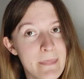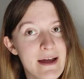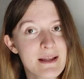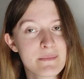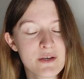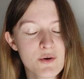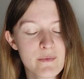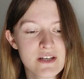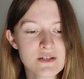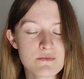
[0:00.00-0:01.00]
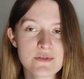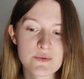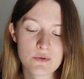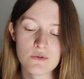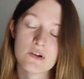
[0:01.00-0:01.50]
par les pyromages,
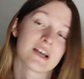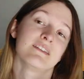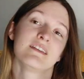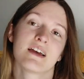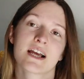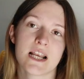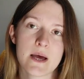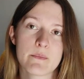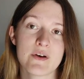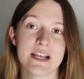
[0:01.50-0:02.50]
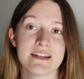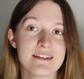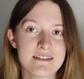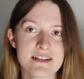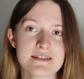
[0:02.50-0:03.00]
puisque euh, Nina, clairement, elle les
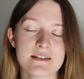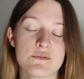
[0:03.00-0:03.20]
déteste,